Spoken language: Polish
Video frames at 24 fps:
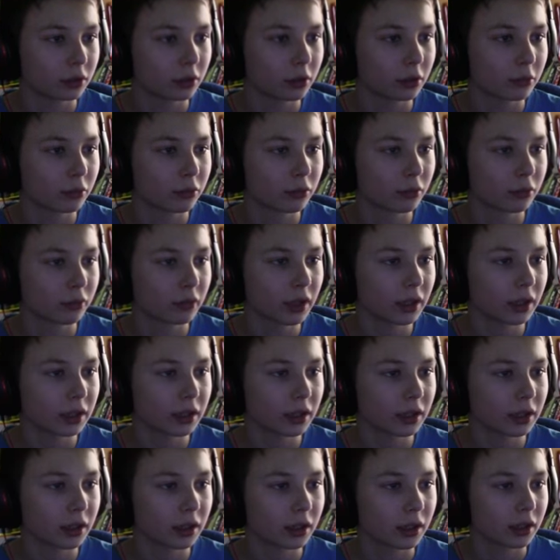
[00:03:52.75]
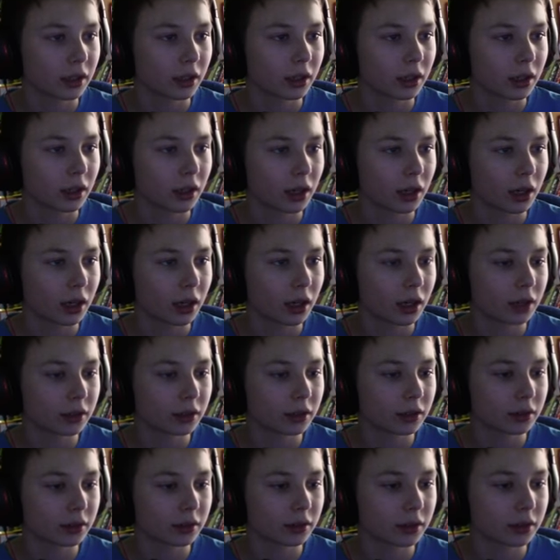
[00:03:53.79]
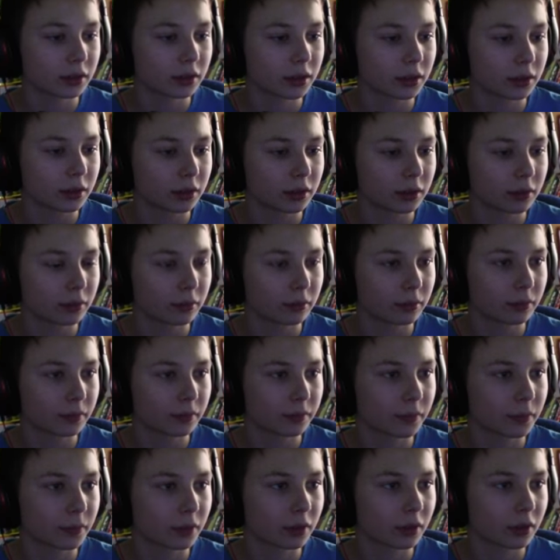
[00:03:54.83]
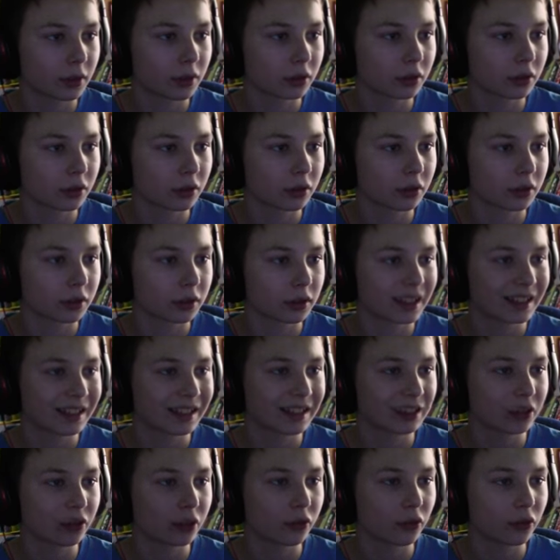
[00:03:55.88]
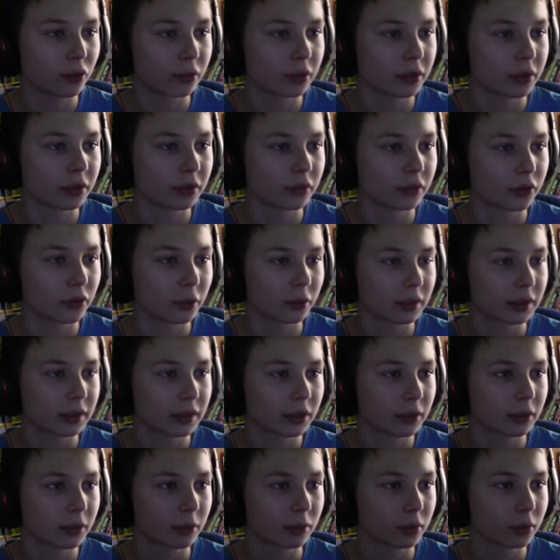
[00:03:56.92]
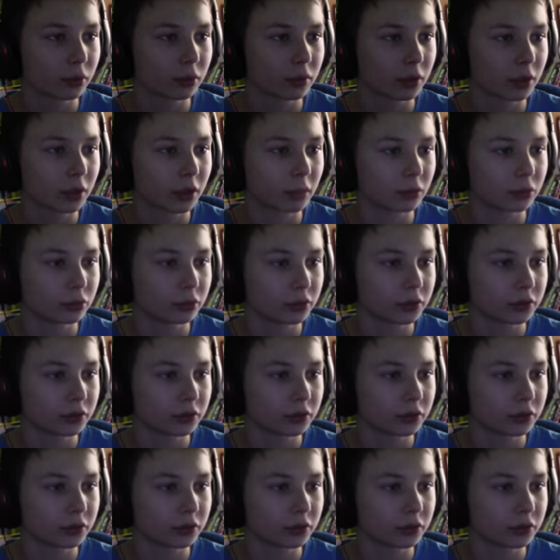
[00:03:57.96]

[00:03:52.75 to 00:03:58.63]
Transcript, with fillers: To było fajne. Ale no, niestety zresetował mi informatyk komputer i